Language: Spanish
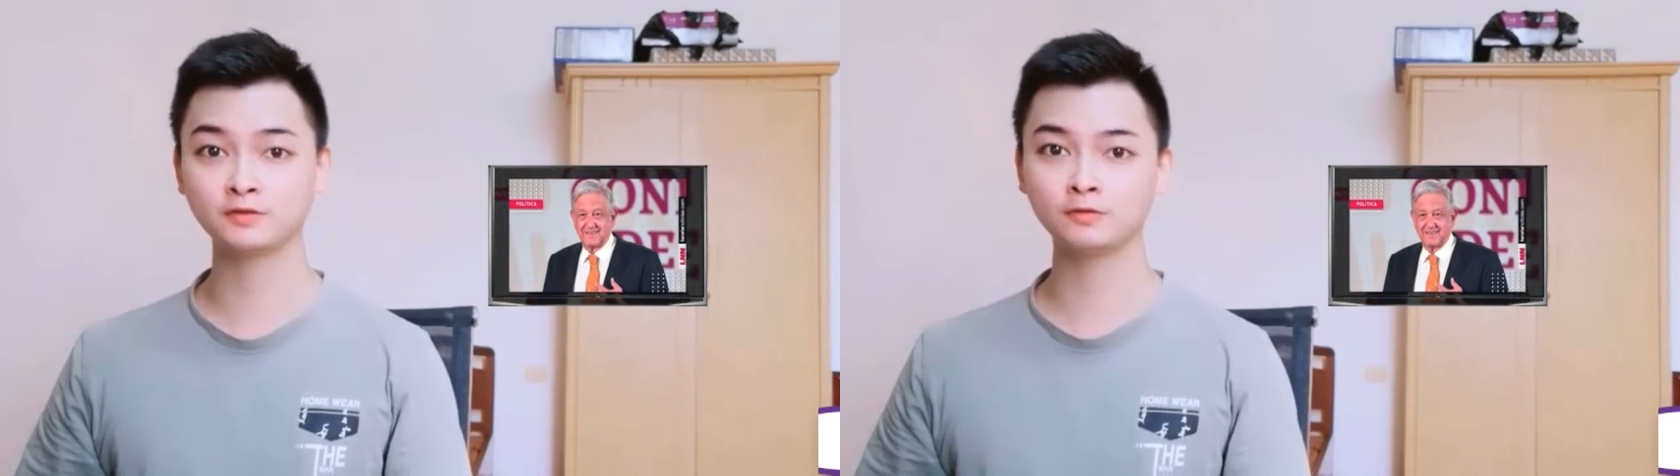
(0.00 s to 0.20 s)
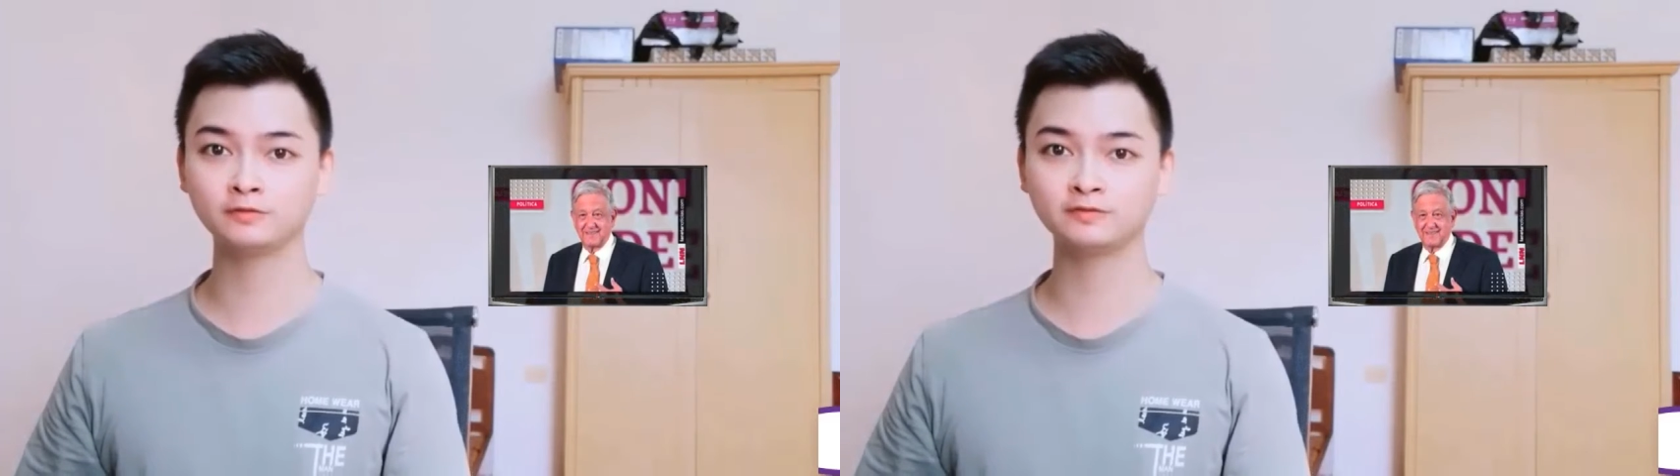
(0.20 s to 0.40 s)

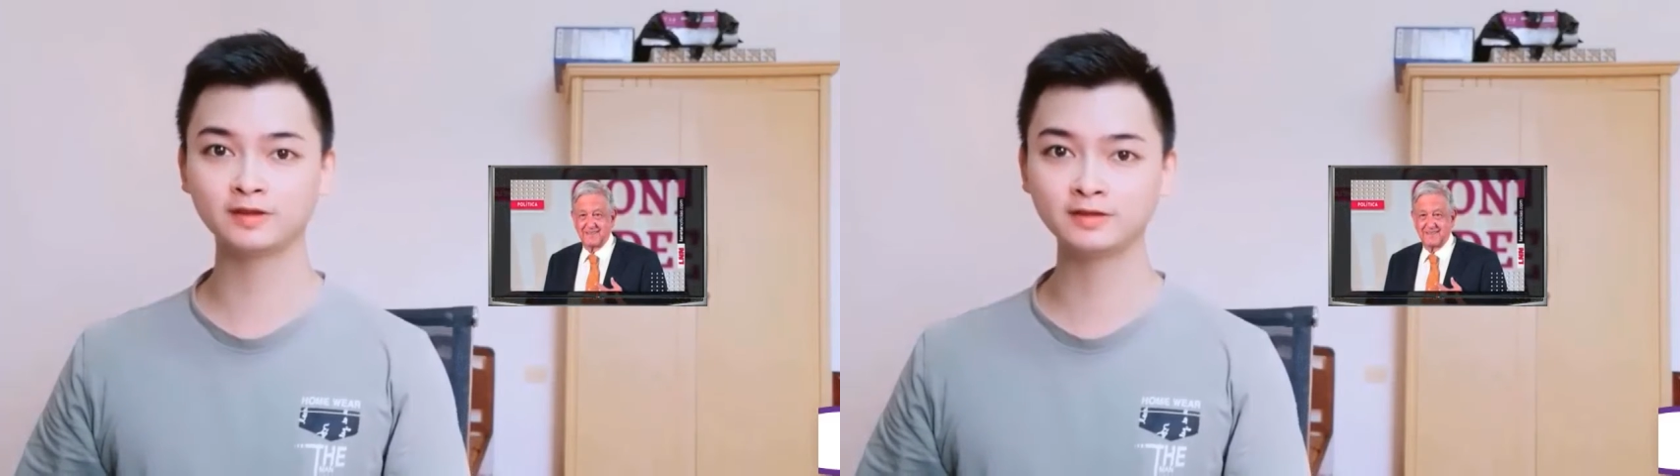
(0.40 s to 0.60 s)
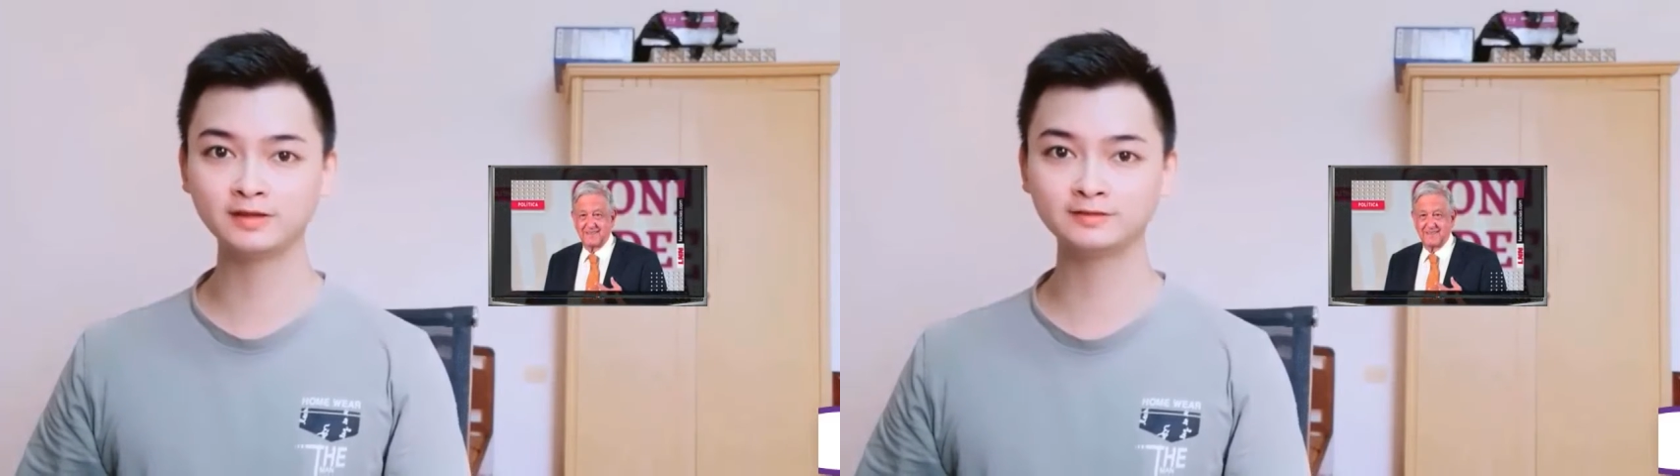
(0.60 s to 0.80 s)
no
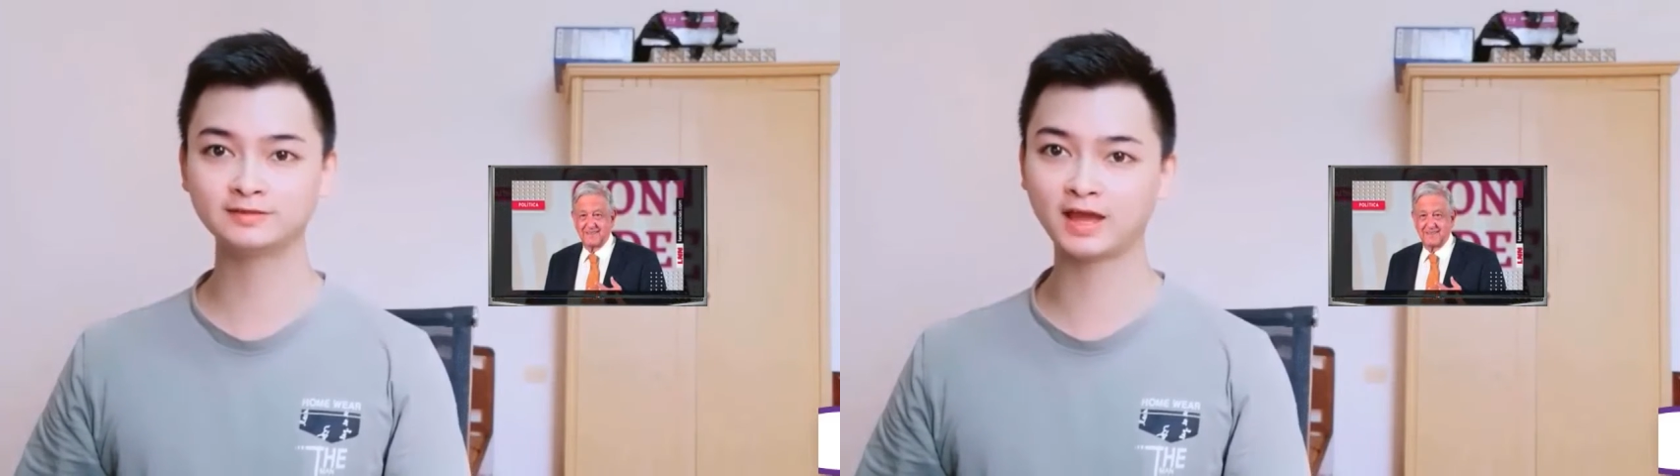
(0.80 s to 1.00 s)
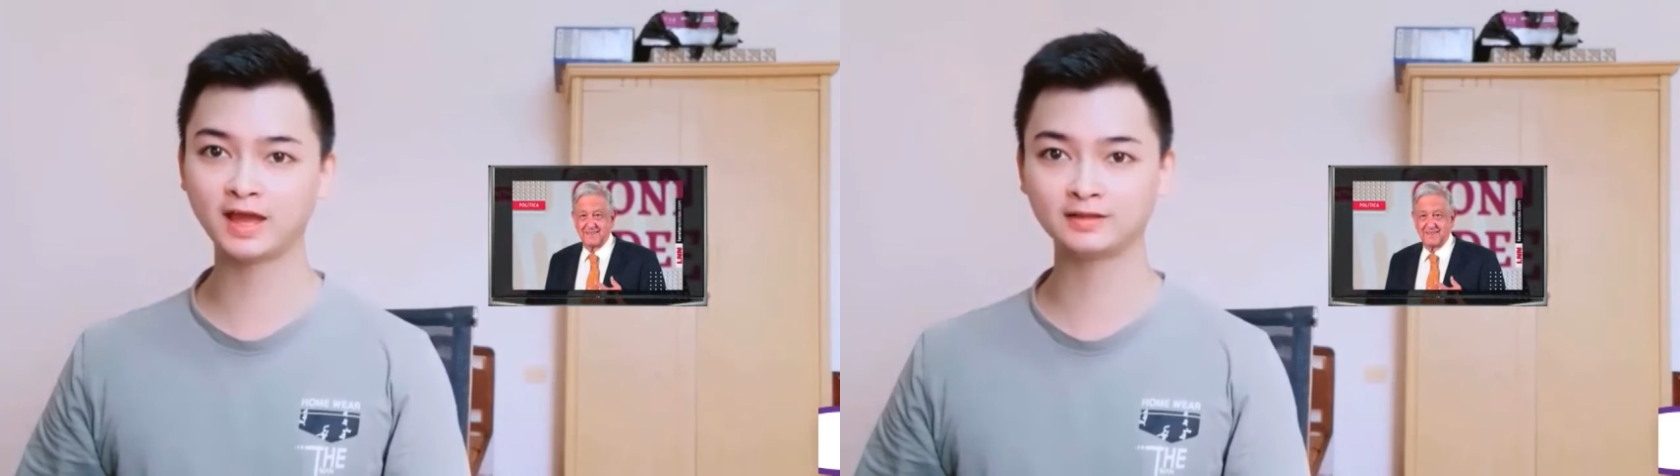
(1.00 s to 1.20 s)
estuvo
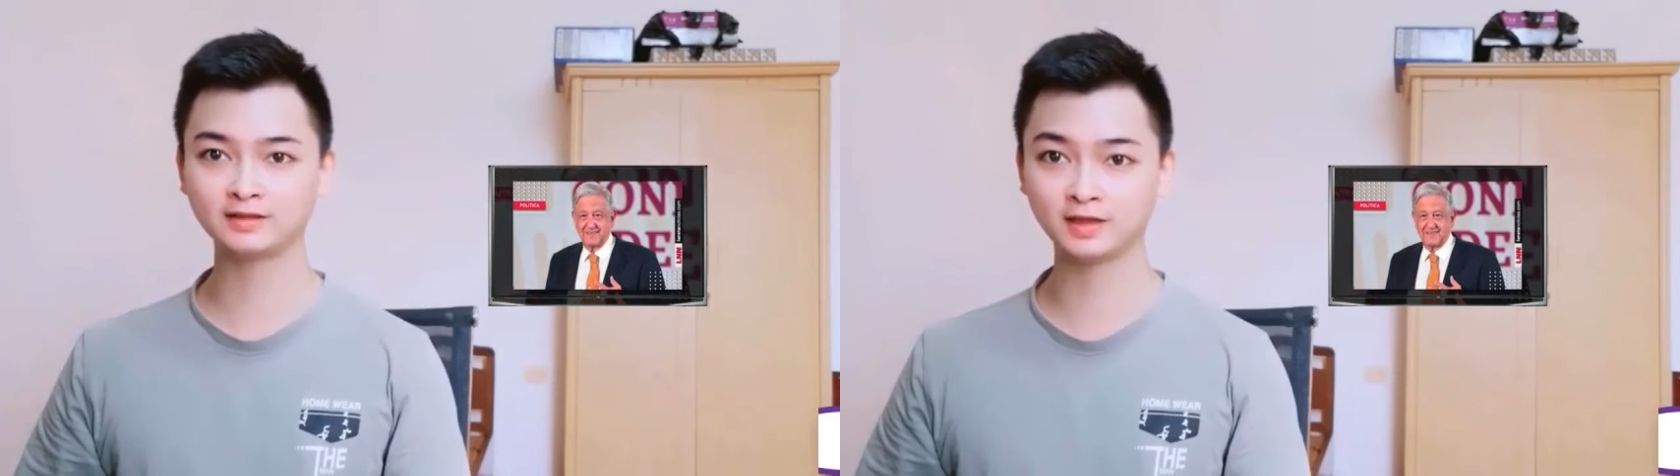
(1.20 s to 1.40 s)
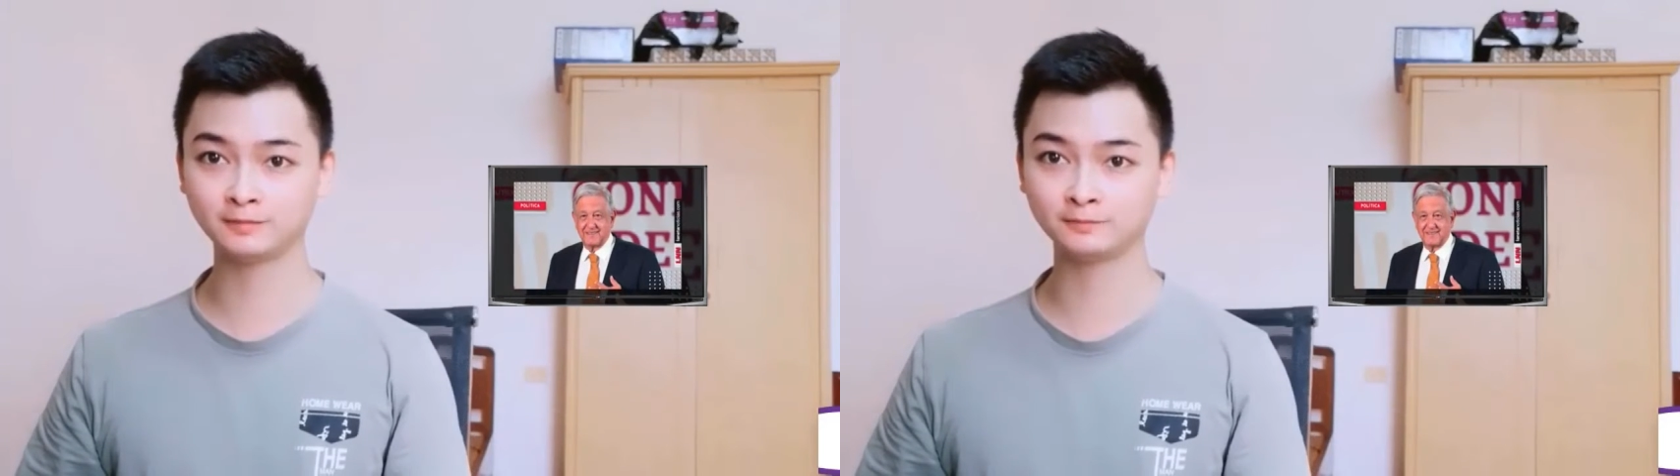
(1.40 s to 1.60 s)
sola y sus
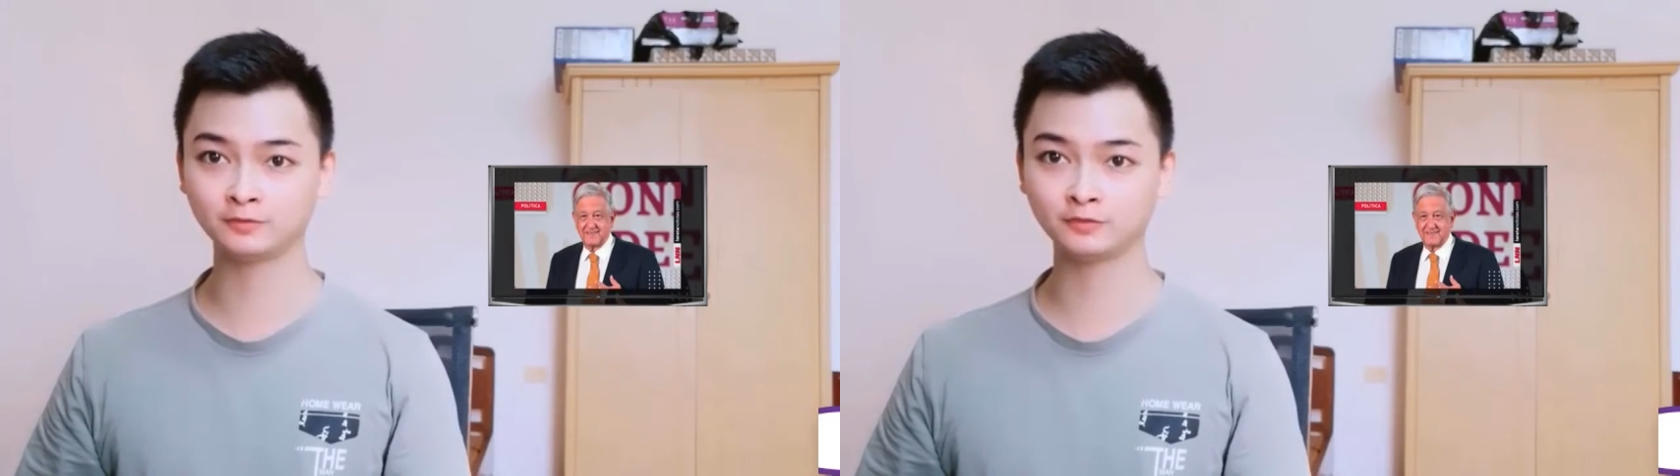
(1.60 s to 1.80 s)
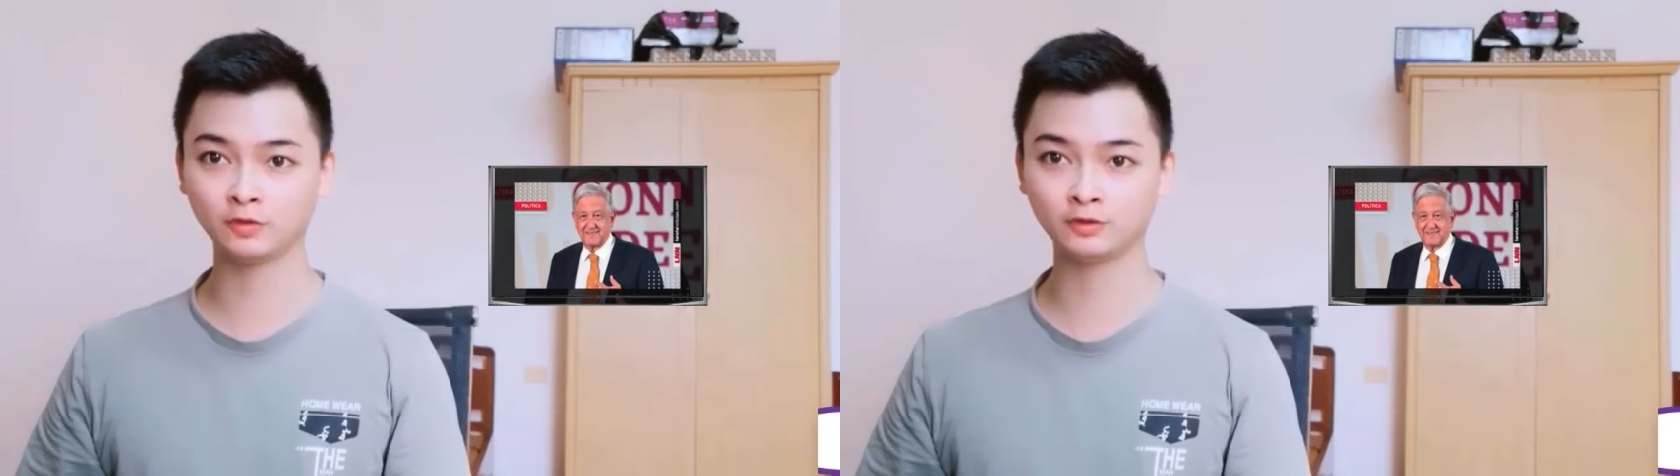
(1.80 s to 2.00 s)

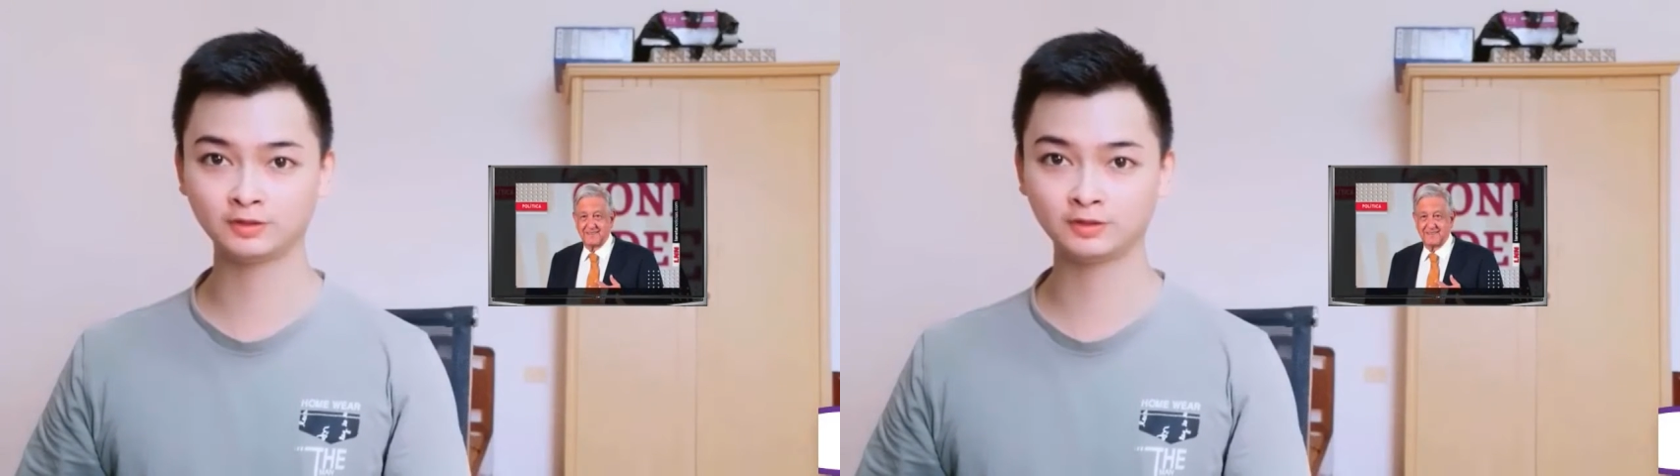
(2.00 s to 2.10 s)
familiares y